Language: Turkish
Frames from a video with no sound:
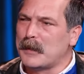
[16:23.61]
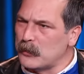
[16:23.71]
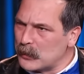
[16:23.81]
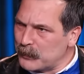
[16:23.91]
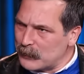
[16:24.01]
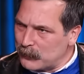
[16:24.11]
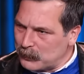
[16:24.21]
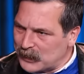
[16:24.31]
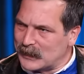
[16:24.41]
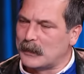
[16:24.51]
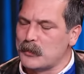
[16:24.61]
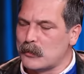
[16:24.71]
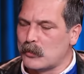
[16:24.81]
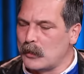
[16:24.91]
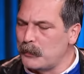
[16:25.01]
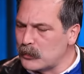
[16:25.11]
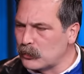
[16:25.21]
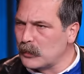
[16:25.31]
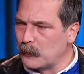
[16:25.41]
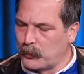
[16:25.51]
Ben önce bizim çizgimizi söyleyeyim. Biz
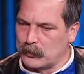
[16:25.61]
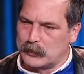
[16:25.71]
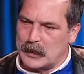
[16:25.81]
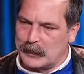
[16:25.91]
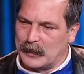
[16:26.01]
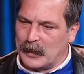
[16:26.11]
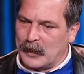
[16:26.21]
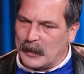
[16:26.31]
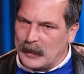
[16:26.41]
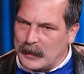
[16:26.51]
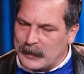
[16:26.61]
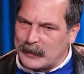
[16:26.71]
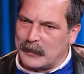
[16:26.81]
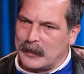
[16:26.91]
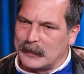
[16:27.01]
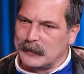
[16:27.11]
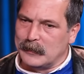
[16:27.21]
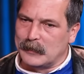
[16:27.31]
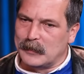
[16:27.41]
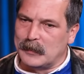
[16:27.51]
şunu yapıyoruz. Yani
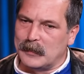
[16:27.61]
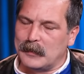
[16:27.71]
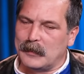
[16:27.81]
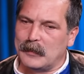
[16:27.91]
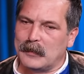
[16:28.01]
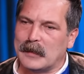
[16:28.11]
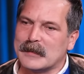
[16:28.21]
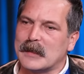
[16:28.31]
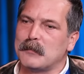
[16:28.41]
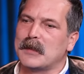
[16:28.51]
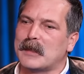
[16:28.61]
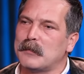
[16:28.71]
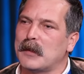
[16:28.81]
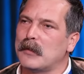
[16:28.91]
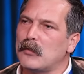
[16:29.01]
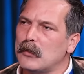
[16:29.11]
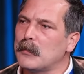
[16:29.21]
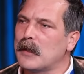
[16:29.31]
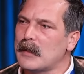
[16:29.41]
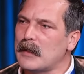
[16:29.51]
iktidarın e, kazanma ihtimali
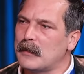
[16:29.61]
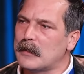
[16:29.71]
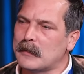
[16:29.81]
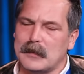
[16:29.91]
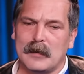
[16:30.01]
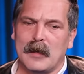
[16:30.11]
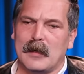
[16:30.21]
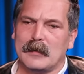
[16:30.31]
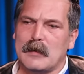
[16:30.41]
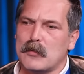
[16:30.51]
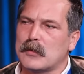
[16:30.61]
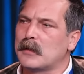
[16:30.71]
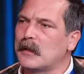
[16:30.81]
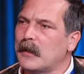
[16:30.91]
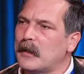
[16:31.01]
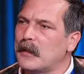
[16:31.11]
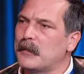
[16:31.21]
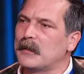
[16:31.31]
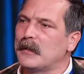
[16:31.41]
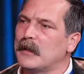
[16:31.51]
olmayan yerlerde demokratik
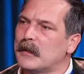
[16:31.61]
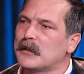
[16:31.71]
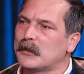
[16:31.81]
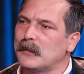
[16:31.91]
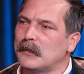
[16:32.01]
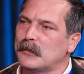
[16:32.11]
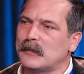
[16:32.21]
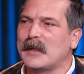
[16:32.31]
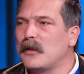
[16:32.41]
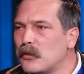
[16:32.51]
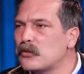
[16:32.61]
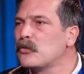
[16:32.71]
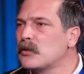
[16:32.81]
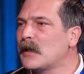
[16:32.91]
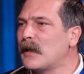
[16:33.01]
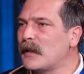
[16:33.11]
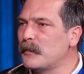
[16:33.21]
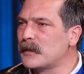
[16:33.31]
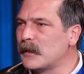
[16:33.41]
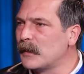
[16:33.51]
rekabetin, yarışın daha özgürce
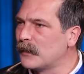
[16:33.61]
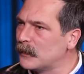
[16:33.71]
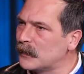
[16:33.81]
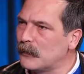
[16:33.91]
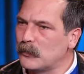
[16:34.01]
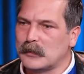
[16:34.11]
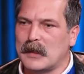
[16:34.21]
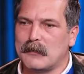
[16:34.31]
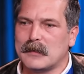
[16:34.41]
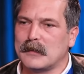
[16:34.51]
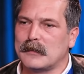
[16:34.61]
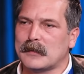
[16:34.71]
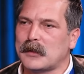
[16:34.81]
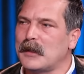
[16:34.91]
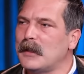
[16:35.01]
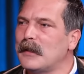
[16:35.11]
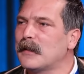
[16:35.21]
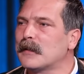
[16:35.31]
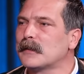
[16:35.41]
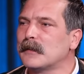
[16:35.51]
ilerlemesi gerektiğini savunuyoruz. Yani vatandaş iyiler
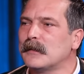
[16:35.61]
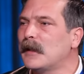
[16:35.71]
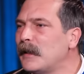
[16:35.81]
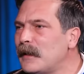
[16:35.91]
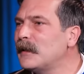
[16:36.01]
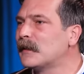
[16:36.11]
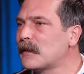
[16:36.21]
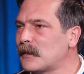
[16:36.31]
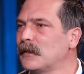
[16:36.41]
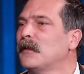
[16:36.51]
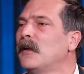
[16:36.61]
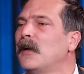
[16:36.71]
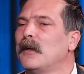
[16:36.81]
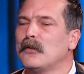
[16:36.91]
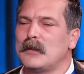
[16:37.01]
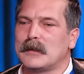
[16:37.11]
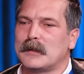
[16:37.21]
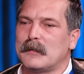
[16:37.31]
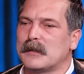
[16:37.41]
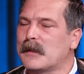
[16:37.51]
arasında en iyi seçsin. Hı hı.
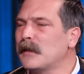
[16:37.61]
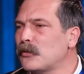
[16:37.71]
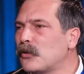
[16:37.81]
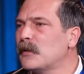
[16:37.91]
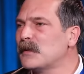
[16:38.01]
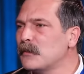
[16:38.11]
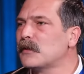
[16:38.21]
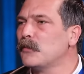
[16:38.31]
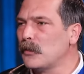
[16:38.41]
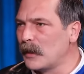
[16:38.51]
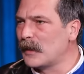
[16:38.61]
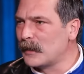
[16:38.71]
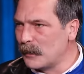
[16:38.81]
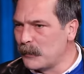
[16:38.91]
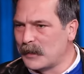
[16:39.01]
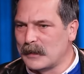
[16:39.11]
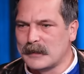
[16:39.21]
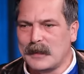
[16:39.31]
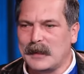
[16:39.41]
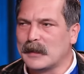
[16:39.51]
Dolayısıyla mesela Kadıköy'de bizim için böyle yerlerden bir
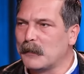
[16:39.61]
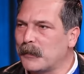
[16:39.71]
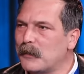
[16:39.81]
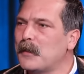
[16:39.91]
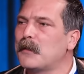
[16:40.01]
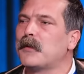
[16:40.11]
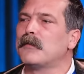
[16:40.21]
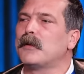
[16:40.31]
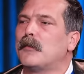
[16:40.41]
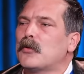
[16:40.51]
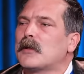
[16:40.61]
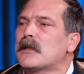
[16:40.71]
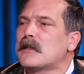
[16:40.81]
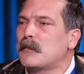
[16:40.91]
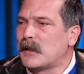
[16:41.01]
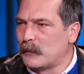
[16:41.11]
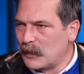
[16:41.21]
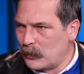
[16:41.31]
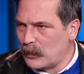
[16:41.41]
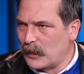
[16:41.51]
tanesi. Yani AKP'nin, MHP'nin falan burada kazanma
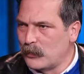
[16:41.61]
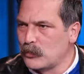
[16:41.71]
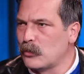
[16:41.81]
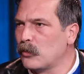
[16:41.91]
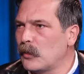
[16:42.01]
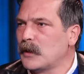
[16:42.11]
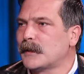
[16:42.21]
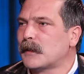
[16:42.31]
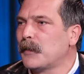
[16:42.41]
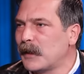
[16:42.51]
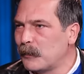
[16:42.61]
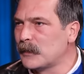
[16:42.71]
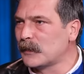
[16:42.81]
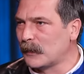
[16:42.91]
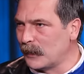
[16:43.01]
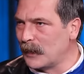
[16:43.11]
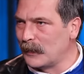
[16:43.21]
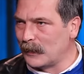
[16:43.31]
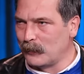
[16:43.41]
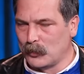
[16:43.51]
ihtimali yok. Yani %10 oy alırsa bayram edecekleri
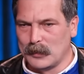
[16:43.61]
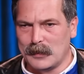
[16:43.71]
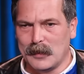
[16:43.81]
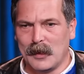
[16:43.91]
yerler buralar.